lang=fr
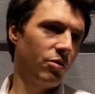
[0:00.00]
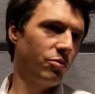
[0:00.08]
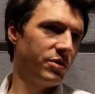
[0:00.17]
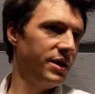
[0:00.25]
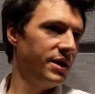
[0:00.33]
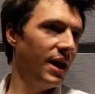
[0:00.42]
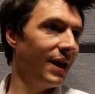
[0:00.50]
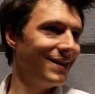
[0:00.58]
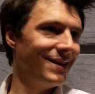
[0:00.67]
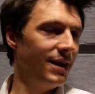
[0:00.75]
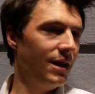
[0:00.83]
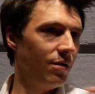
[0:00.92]
considère
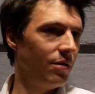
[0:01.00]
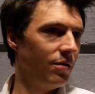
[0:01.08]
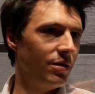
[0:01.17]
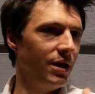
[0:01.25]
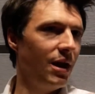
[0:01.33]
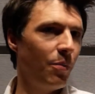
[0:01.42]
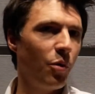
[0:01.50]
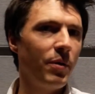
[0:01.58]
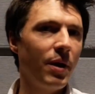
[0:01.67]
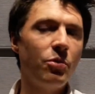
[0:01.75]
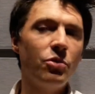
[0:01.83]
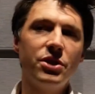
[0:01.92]
dès, dès, la
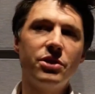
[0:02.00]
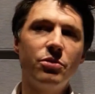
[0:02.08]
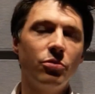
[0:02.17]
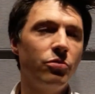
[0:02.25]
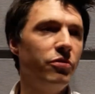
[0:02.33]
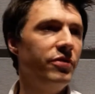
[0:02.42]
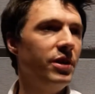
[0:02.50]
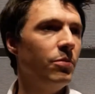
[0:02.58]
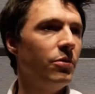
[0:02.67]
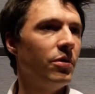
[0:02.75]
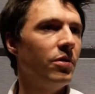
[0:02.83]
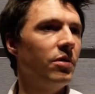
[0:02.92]
première projection du
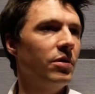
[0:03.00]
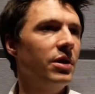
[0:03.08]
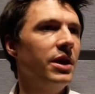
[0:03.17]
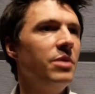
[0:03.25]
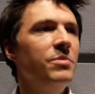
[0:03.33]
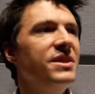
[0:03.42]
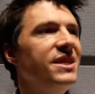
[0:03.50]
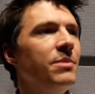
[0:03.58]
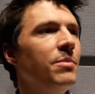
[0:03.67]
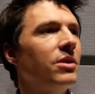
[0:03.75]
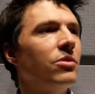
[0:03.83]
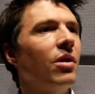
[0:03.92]
film ennemi
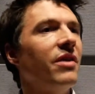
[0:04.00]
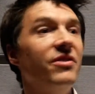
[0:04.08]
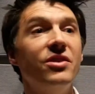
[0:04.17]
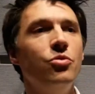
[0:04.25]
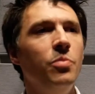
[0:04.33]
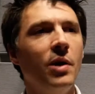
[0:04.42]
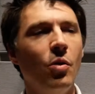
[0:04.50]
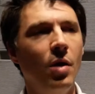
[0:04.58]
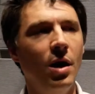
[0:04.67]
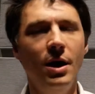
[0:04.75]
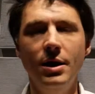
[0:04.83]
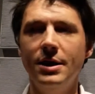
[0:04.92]
cinématographique numéro
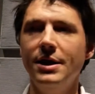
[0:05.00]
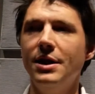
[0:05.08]
1.